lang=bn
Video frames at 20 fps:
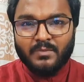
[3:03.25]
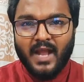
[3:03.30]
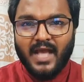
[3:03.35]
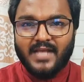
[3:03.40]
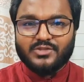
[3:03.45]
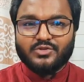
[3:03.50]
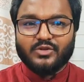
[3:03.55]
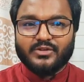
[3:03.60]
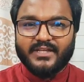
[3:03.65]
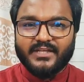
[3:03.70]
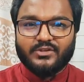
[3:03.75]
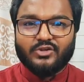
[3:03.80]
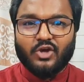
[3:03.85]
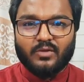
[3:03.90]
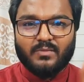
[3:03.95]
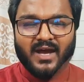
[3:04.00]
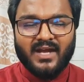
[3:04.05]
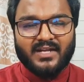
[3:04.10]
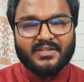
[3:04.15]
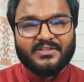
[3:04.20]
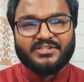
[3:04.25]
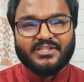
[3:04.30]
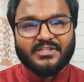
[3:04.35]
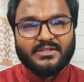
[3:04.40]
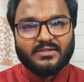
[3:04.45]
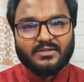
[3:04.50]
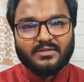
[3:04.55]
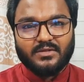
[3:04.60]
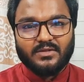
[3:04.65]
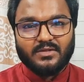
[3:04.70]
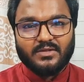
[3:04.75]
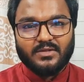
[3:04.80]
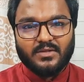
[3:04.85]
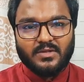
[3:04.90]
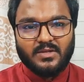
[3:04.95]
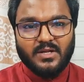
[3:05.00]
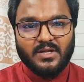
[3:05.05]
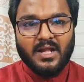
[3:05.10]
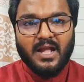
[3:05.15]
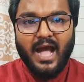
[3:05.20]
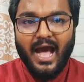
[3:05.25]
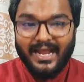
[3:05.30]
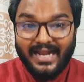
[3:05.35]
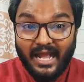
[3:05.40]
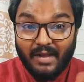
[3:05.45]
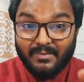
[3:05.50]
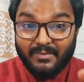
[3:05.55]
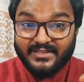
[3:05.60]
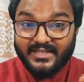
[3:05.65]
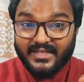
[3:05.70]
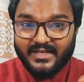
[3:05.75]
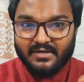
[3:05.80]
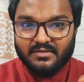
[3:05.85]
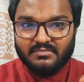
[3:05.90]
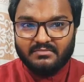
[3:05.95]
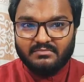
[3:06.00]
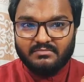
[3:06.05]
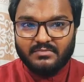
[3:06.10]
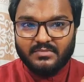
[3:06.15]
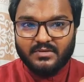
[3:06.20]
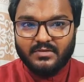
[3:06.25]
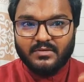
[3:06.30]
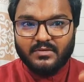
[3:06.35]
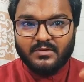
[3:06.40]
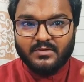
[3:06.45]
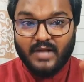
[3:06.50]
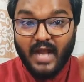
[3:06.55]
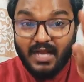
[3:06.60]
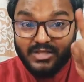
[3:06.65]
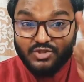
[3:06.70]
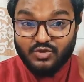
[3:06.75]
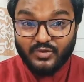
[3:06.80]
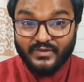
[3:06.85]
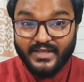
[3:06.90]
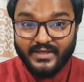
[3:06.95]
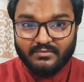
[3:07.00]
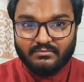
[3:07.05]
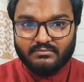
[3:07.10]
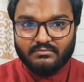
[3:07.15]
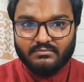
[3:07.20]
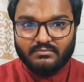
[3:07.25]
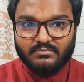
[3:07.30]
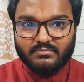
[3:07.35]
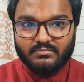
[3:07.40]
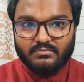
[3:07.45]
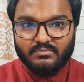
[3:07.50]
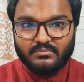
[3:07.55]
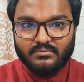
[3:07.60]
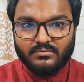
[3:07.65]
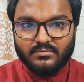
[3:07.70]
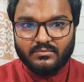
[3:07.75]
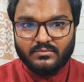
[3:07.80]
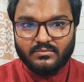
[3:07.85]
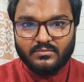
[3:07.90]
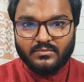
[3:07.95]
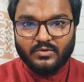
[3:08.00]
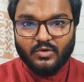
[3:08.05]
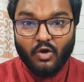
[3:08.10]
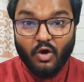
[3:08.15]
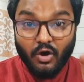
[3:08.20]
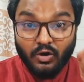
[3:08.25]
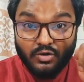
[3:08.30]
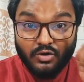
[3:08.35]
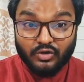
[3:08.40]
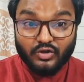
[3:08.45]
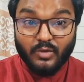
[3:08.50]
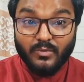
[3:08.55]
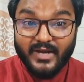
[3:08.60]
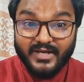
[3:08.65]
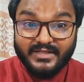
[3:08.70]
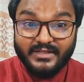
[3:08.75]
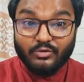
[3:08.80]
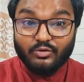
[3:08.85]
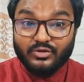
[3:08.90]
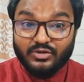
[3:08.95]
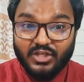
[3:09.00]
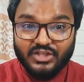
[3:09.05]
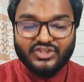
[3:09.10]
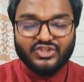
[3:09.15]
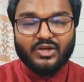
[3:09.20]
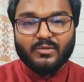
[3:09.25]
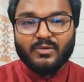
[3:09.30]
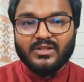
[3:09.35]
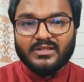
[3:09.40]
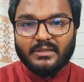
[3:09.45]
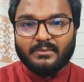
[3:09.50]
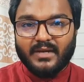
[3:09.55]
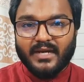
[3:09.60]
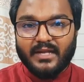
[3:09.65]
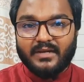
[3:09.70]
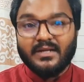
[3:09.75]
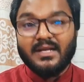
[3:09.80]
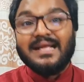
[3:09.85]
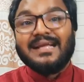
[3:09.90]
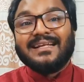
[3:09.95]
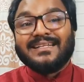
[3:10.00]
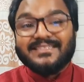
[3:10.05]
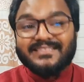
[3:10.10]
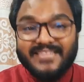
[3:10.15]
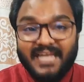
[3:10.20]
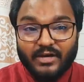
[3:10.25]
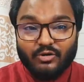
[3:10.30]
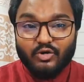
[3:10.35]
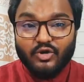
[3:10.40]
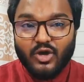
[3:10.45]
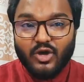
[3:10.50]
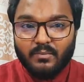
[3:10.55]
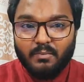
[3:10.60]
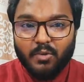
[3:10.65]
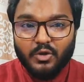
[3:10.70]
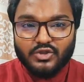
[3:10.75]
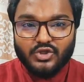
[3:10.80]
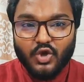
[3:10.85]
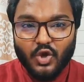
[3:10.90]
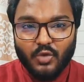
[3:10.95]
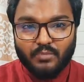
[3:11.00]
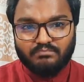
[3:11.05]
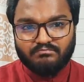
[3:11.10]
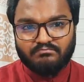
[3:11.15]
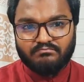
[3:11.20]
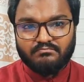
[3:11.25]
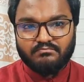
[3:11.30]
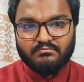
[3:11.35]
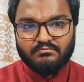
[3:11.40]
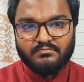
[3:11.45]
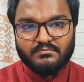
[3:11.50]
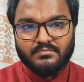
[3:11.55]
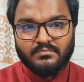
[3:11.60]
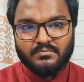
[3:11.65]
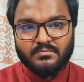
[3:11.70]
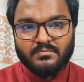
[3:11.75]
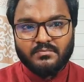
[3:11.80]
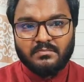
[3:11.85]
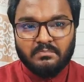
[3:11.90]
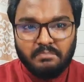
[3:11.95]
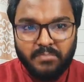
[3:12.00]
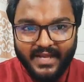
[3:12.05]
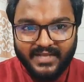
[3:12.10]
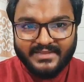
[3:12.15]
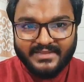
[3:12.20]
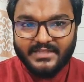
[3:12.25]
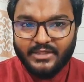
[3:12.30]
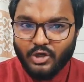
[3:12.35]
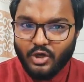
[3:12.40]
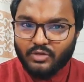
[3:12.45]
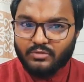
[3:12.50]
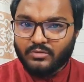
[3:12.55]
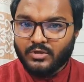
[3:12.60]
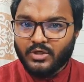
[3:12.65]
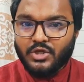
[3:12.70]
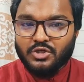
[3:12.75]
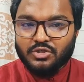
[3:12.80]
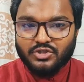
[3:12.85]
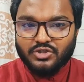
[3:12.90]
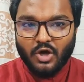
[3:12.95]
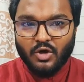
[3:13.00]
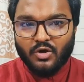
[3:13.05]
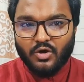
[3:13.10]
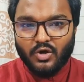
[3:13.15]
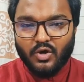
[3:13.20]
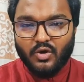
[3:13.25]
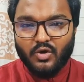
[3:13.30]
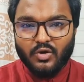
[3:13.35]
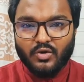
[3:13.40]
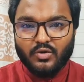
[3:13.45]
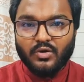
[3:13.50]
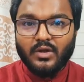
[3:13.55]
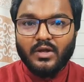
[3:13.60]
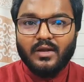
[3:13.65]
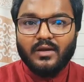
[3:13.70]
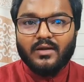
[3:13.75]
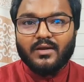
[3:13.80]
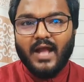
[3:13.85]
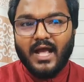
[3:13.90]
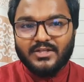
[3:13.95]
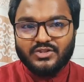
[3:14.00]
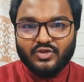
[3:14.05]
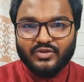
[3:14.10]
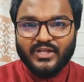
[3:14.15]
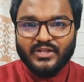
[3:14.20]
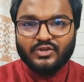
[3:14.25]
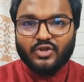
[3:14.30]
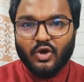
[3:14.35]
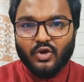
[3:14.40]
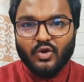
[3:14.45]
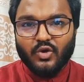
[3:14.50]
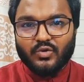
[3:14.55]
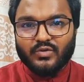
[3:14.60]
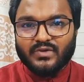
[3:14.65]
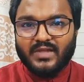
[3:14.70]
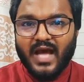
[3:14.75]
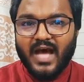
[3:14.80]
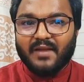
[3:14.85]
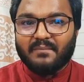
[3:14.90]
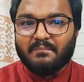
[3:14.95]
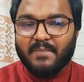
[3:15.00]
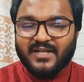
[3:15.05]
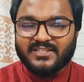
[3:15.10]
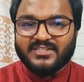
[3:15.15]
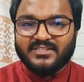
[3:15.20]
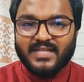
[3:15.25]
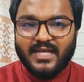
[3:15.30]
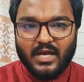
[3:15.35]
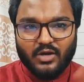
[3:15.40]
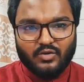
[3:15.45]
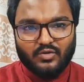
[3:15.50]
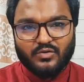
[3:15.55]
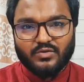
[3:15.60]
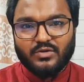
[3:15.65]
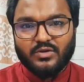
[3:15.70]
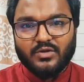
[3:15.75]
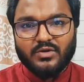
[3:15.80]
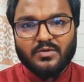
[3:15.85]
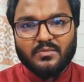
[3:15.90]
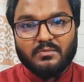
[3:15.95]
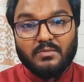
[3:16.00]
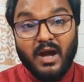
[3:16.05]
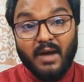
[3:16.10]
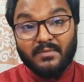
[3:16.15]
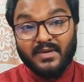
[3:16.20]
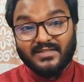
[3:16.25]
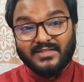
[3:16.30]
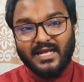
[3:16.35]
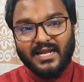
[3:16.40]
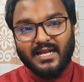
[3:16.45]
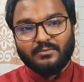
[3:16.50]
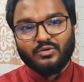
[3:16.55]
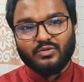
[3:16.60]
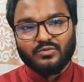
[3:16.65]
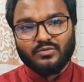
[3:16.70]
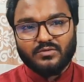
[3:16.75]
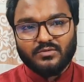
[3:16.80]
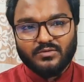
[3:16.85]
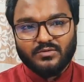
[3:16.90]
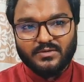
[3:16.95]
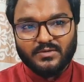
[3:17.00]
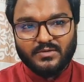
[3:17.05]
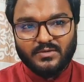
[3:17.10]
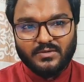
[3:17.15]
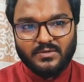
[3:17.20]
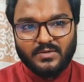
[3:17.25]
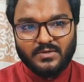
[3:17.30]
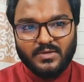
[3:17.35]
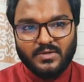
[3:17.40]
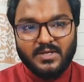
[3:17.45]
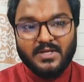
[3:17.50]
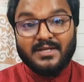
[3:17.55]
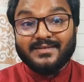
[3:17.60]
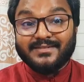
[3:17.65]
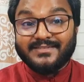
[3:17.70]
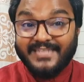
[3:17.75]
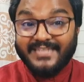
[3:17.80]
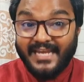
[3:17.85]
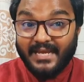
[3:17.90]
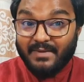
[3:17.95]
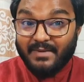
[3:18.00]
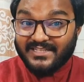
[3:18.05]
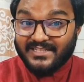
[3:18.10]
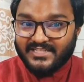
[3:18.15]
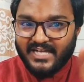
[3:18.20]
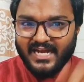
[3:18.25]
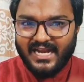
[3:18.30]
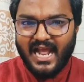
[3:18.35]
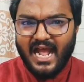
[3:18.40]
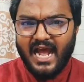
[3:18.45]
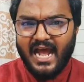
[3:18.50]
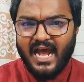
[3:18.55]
রাজনৈতিক দল বাংলাদেশের আর আমাদের রাজনৈতিক অন্যতম একটি উদ্দেশ্য বলতে পারেন যে কোনো মজলুম ব্যক্তি হোক সংগঠন হোক রাজনৈতিক দল হোক তার পাশে দাঁড়ানো বা আমরা দাঁড়াবো যে বা যারা